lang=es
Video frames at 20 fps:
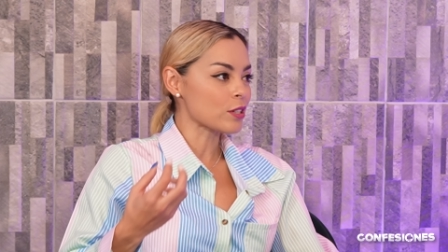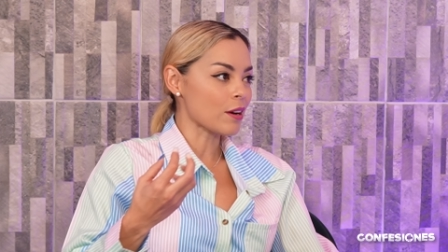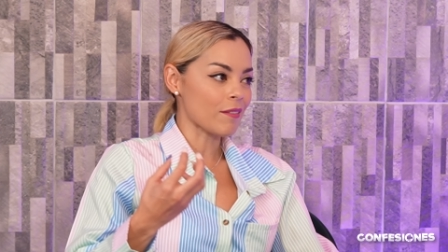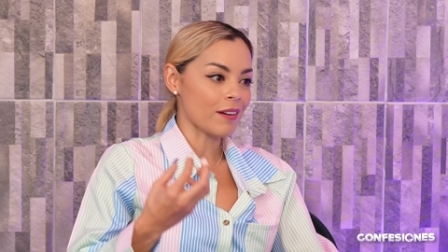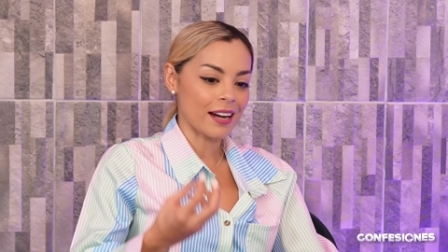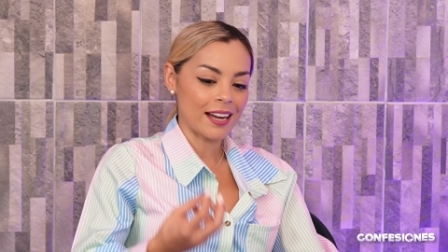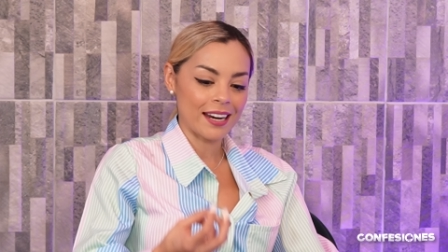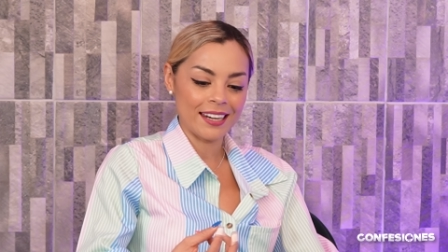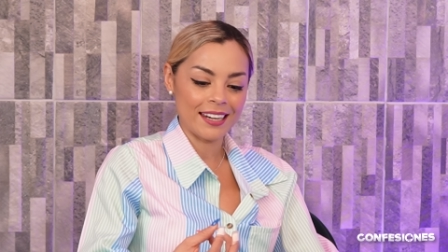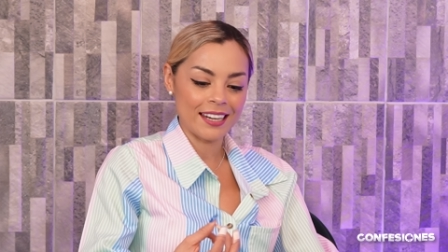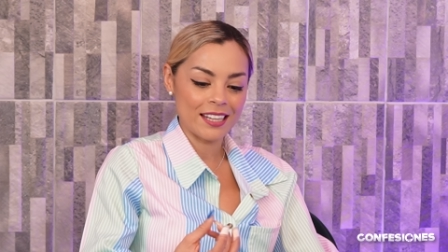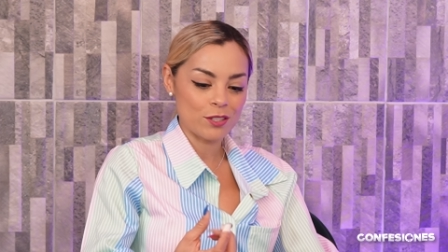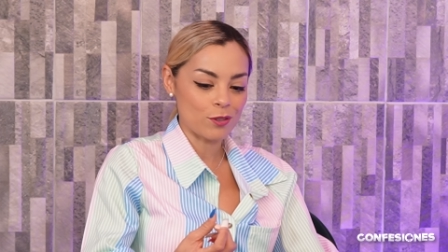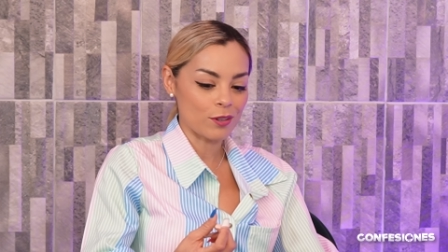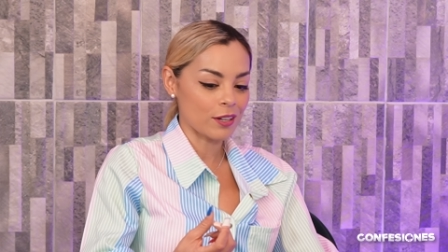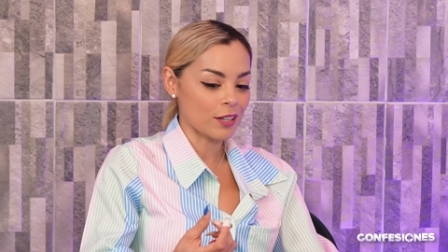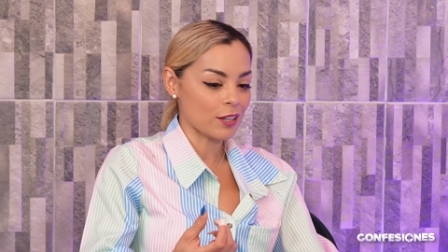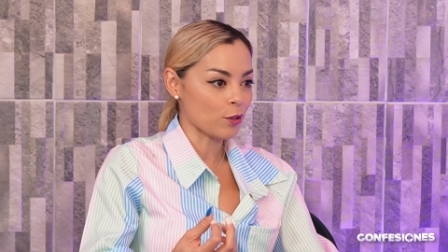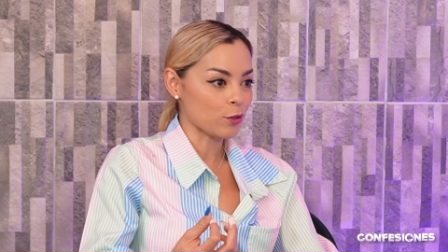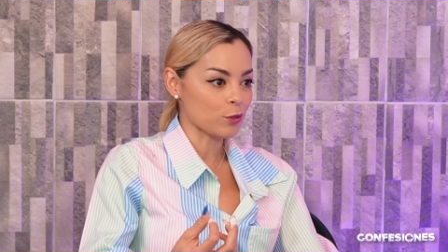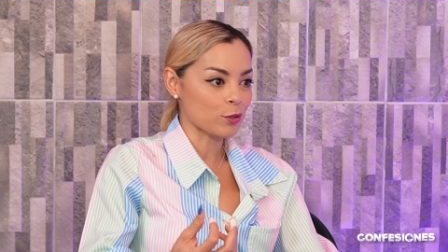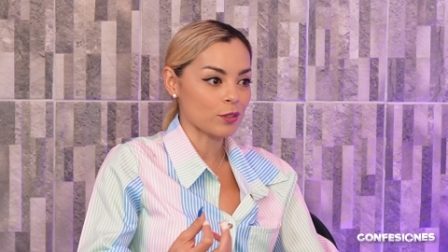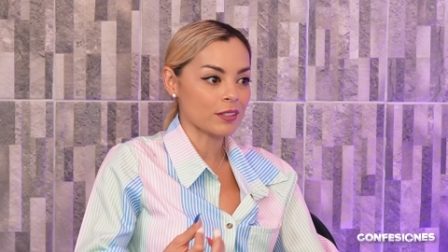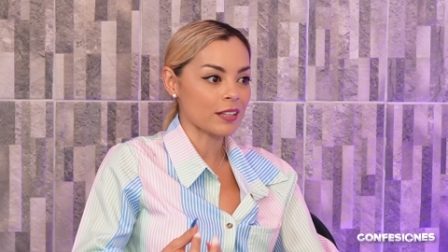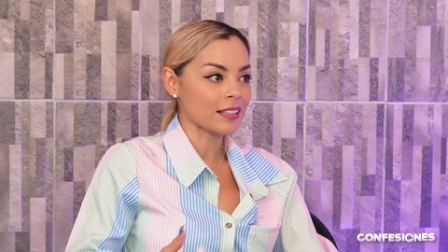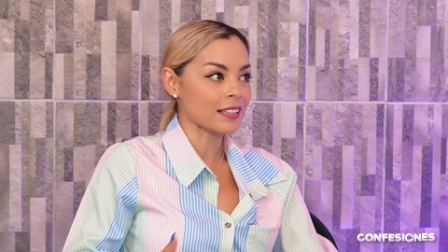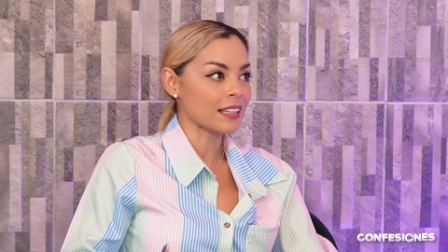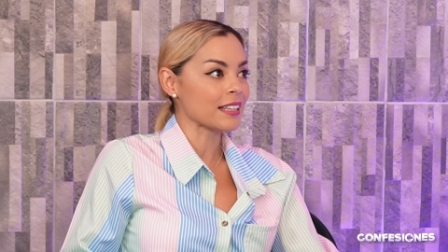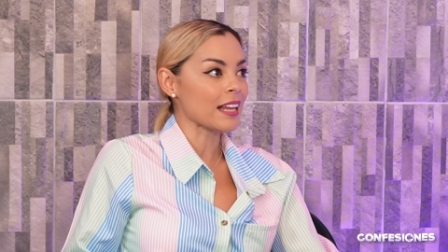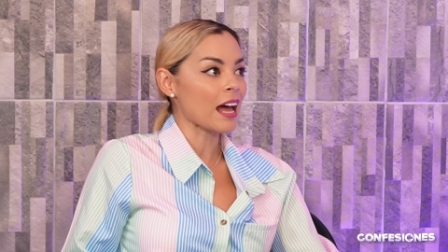trabajar en eso, en el otro,
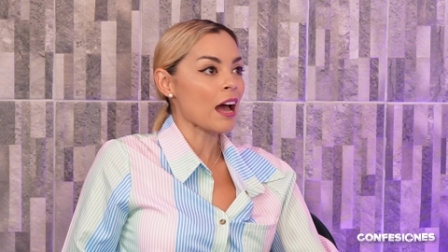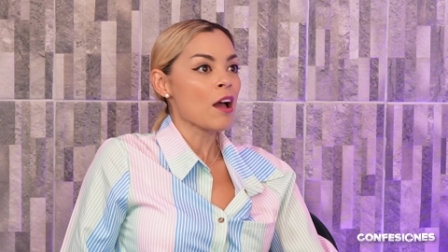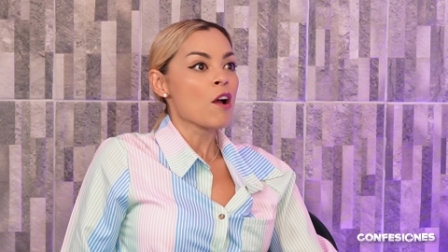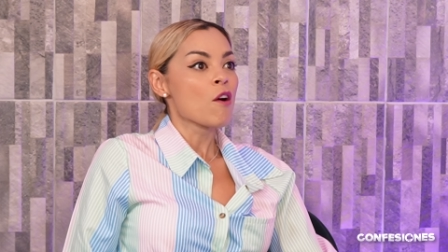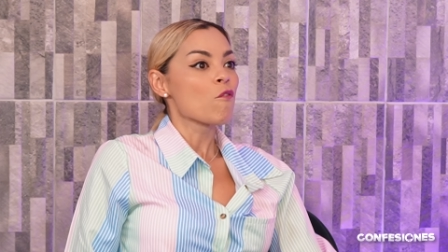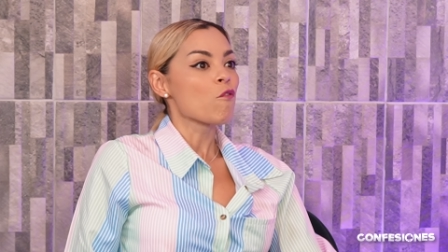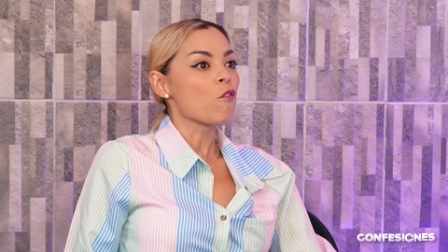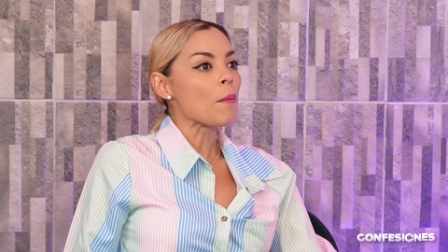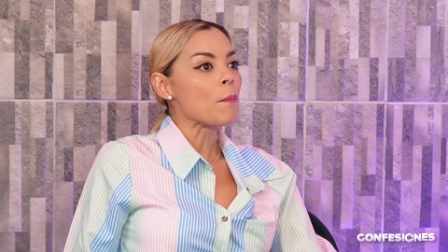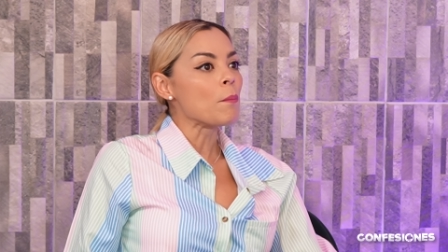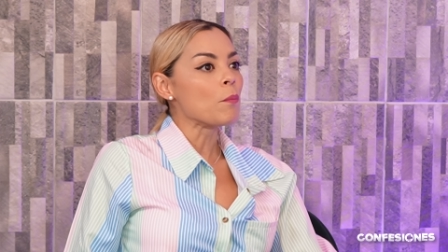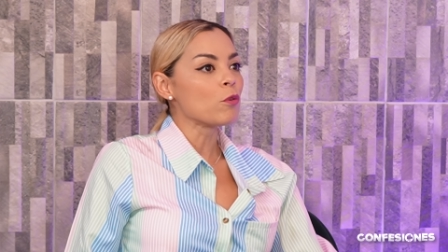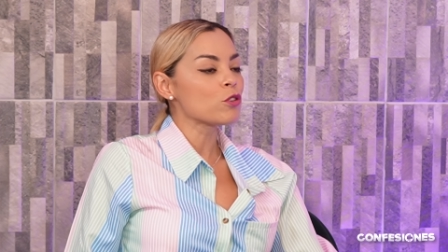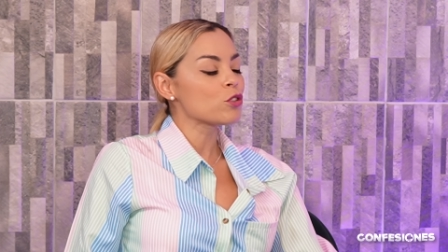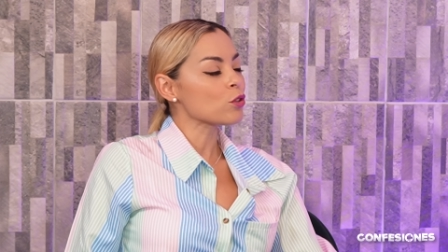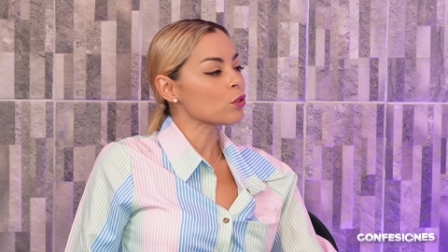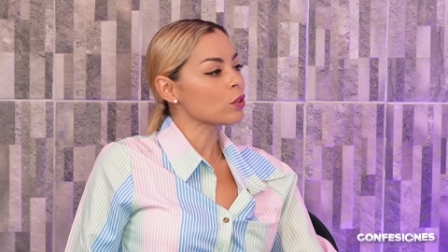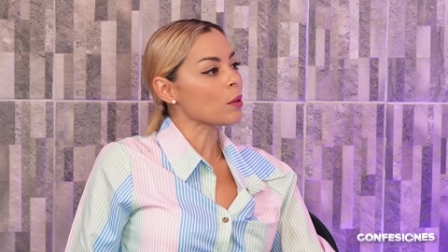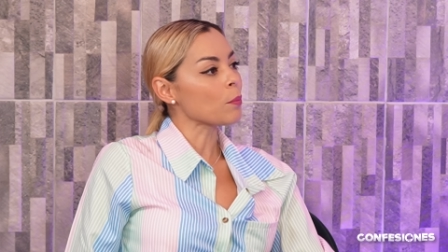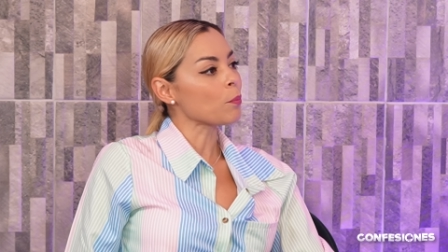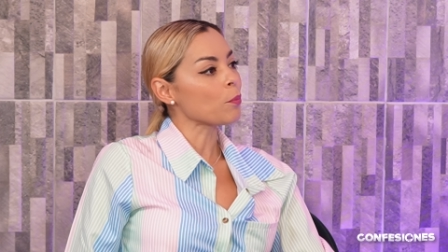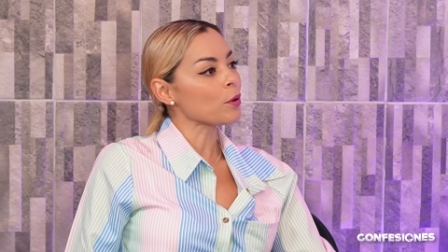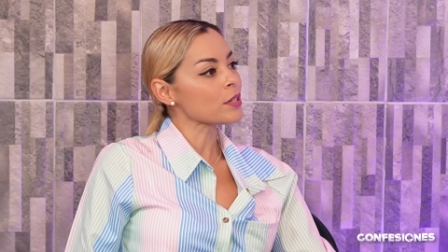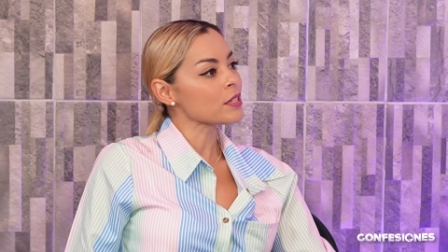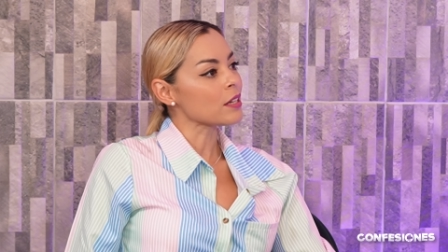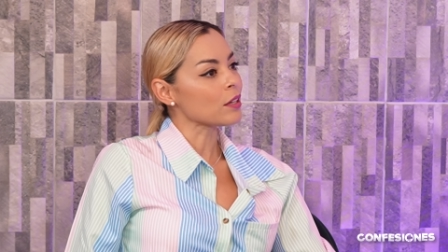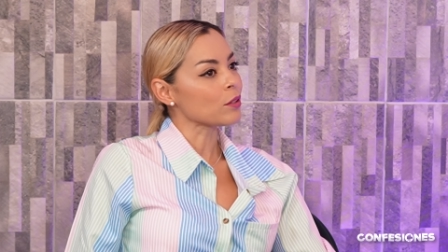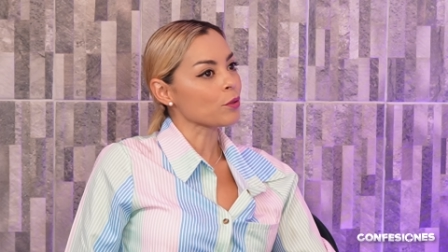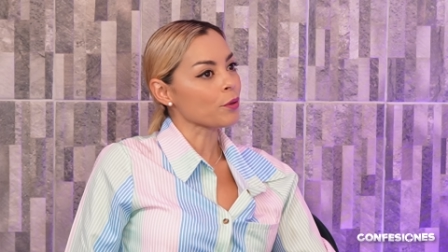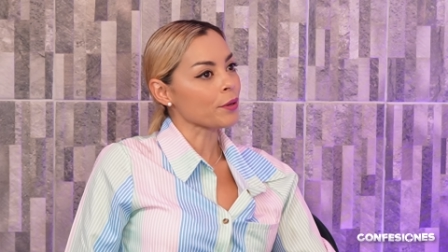Fue mucho tiempo
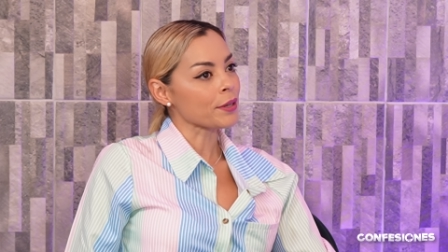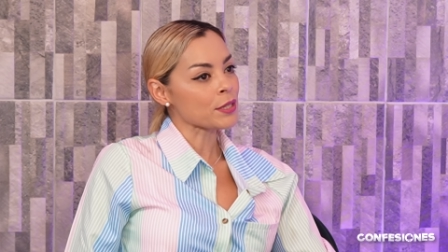haciendo